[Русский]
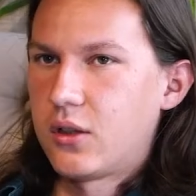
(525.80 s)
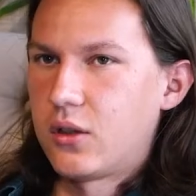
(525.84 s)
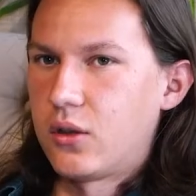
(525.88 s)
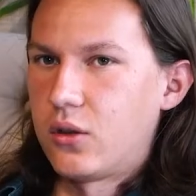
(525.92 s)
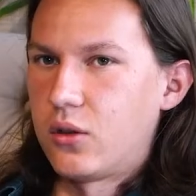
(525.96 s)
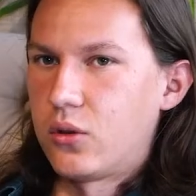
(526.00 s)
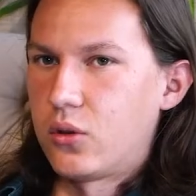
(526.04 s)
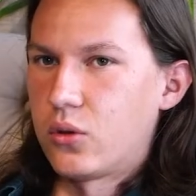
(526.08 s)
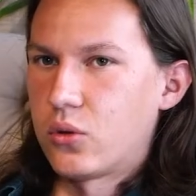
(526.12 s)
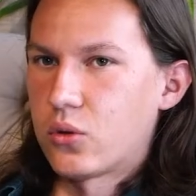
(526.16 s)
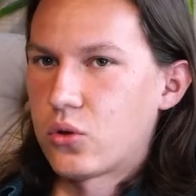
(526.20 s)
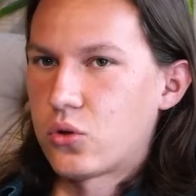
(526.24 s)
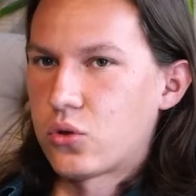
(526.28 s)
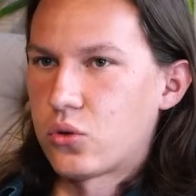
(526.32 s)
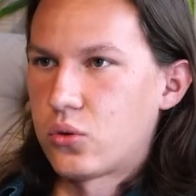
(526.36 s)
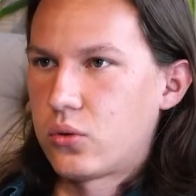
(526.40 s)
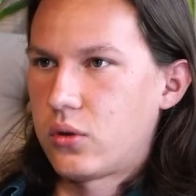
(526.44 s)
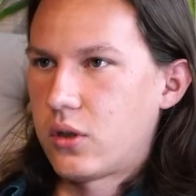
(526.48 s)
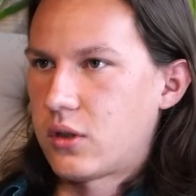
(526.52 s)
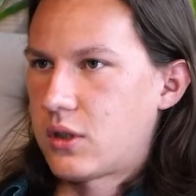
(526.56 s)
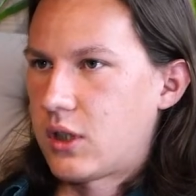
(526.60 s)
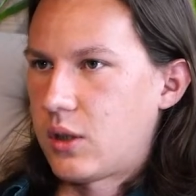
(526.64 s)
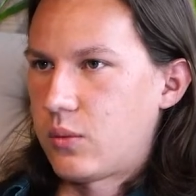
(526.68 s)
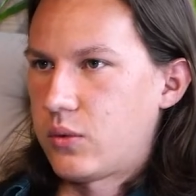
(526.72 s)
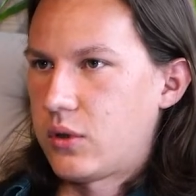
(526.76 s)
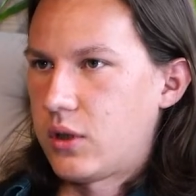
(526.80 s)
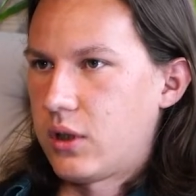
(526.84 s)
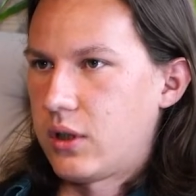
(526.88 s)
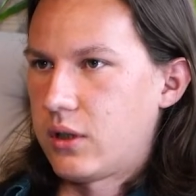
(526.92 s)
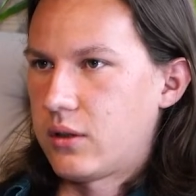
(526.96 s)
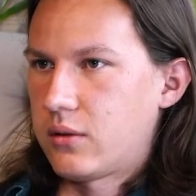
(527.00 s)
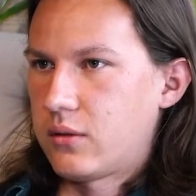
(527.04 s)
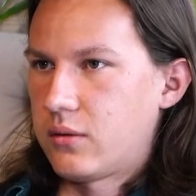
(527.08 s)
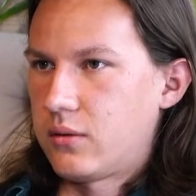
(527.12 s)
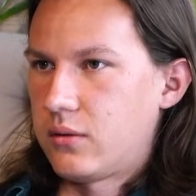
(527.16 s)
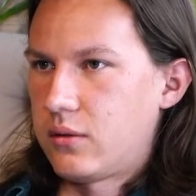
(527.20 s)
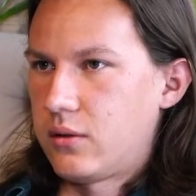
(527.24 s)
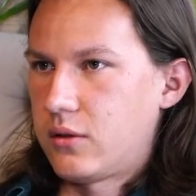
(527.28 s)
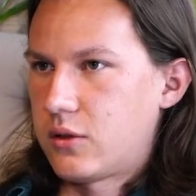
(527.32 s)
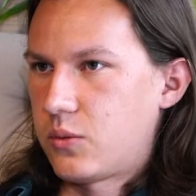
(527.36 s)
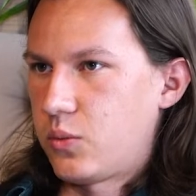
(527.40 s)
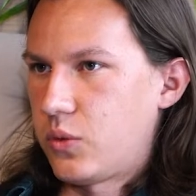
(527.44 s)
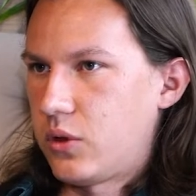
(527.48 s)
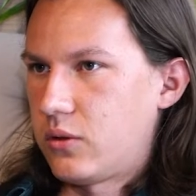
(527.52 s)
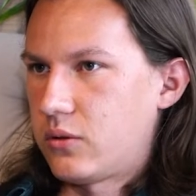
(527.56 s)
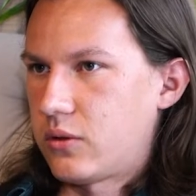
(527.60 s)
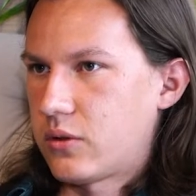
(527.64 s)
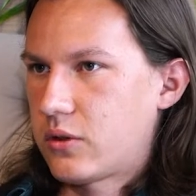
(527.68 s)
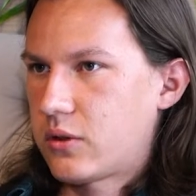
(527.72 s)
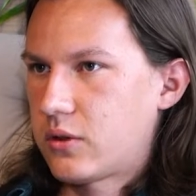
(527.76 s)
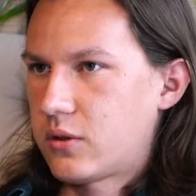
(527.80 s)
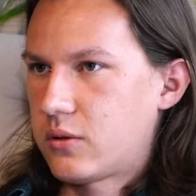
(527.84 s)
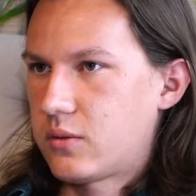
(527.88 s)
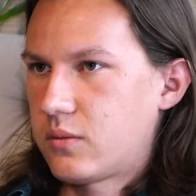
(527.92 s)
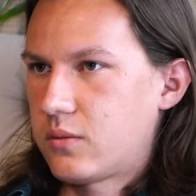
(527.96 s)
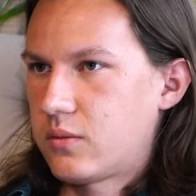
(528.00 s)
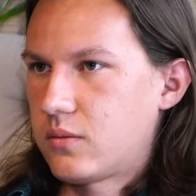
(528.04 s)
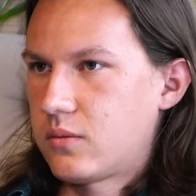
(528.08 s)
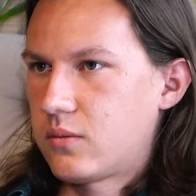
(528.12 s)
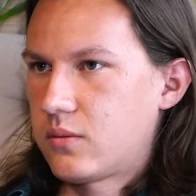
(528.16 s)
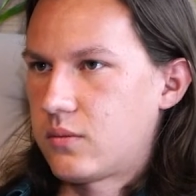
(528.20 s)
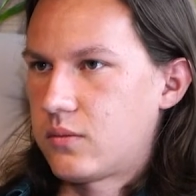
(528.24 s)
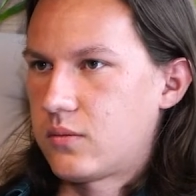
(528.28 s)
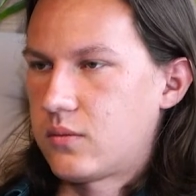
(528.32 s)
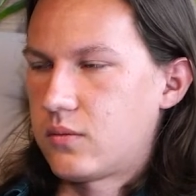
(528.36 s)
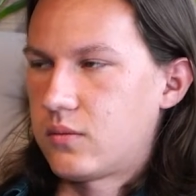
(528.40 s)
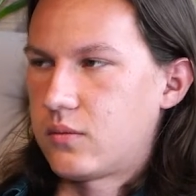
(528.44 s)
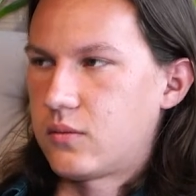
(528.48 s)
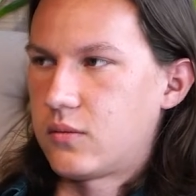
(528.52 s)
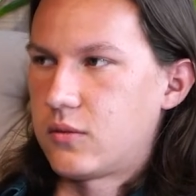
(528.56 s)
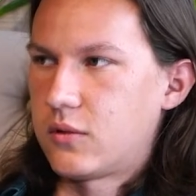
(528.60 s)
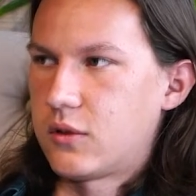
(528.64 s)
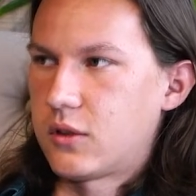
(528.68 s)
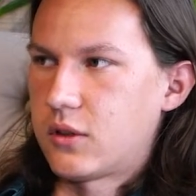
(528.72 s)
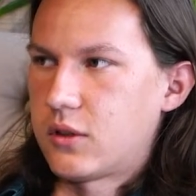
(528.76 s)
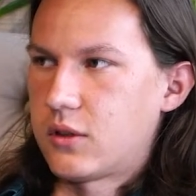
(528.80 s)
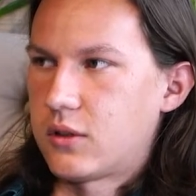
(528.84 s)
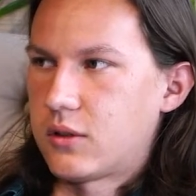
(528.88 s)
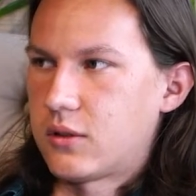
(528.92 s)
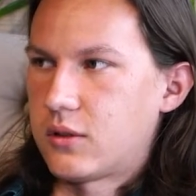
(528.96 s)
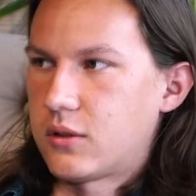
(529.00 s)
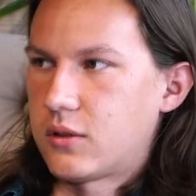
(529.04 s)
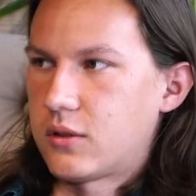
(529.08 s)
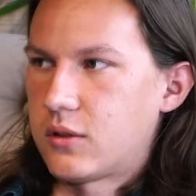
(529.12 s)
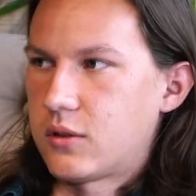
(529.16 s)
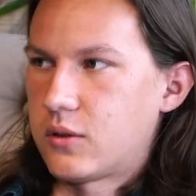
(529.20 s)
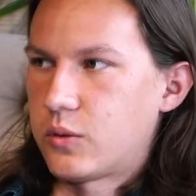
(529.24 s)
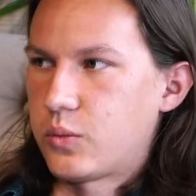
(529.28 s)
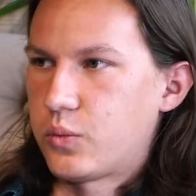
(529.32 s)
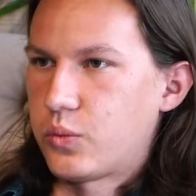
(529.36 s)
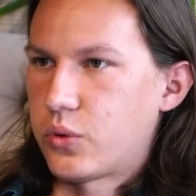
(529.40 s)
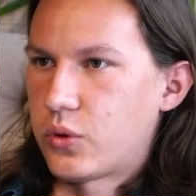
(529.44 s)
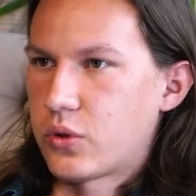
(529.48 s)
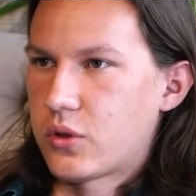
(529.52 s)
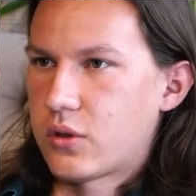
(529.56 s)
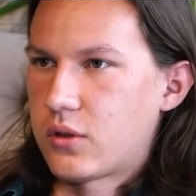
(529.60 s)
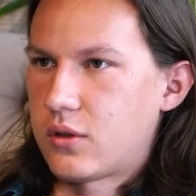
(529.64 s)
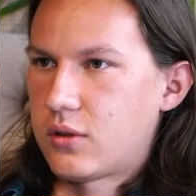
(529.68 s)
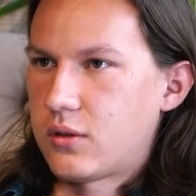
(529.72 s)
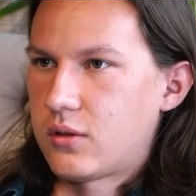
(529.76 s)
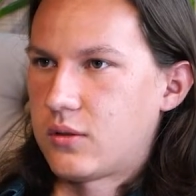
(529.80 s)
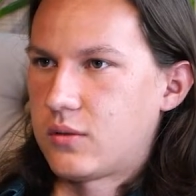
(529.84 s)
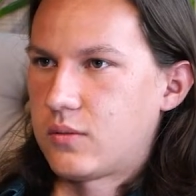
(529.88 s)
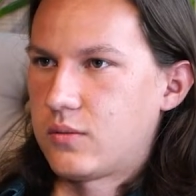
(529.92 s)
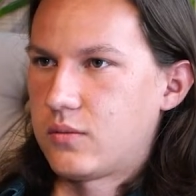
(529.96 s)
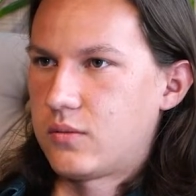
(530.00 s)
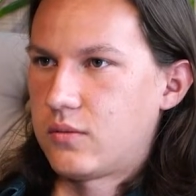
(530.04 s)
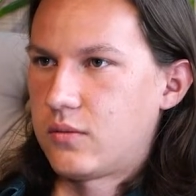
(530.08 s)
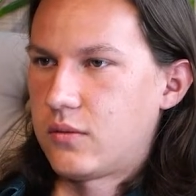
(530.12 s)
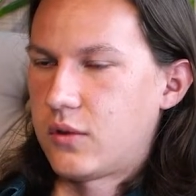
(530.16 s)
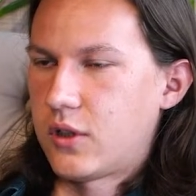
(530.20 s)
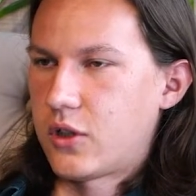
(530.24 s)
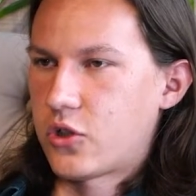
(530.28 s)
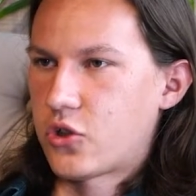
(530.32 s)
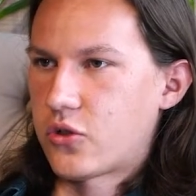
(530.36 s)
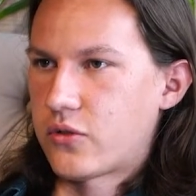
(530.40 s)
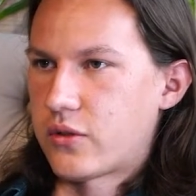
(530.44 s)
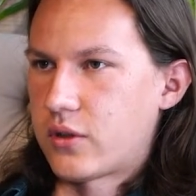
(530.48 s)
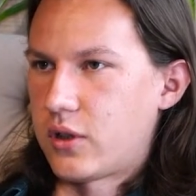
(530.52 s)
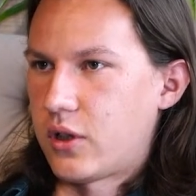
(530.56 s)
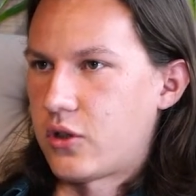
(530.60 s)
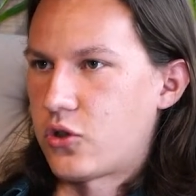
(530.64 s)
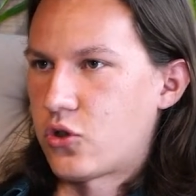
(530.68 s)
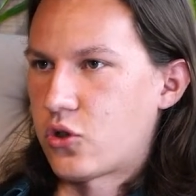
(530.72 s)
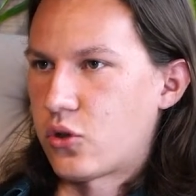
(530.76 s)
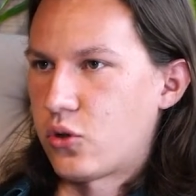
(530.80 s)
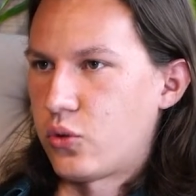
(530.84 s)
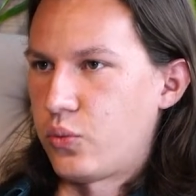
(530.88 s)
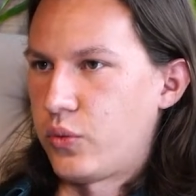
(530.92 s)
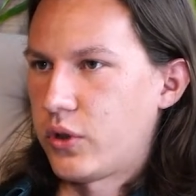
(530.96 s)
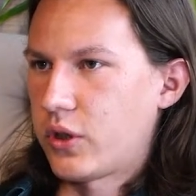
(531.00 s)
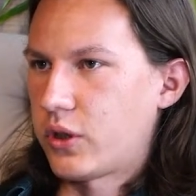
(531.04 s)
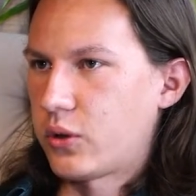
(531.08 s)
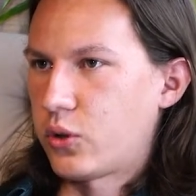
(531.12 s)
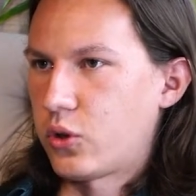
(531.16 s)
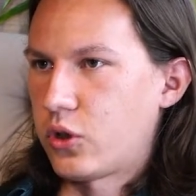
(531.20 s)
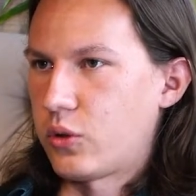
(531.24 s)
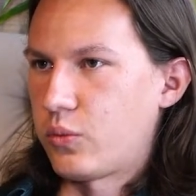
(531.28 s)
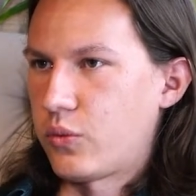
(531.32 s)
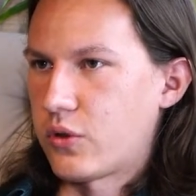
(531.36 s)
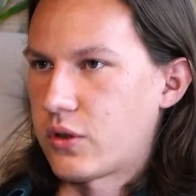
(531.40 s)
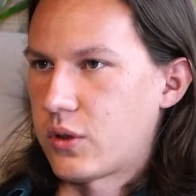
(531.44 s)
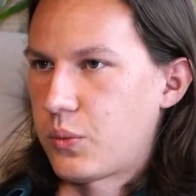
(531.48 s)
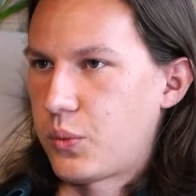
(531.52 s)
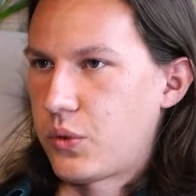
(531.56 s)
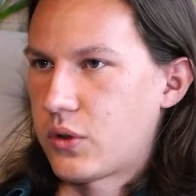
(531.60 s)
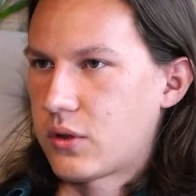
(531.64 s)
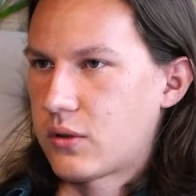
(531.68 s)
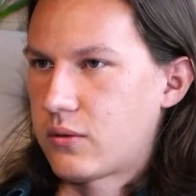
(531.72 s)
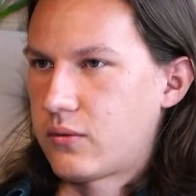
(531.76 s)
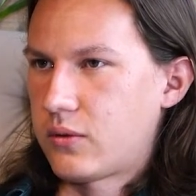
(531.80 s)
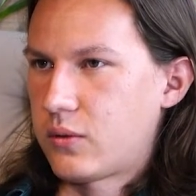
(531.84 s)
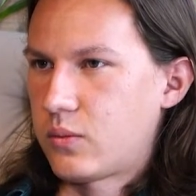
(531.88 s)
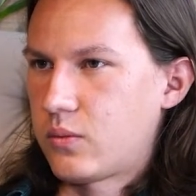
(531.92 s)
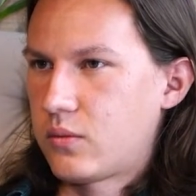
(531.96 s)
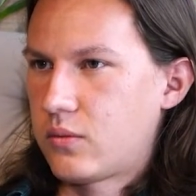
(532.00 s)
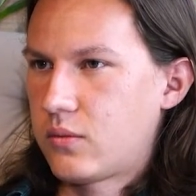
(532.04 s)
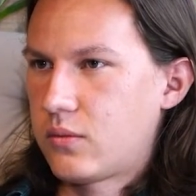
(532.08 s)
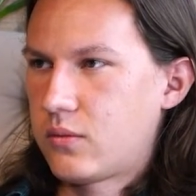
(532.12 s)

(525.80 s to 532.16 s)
но суть на самом деле не изменилась. Это просто наши встречи с людьми, которые мы записываем.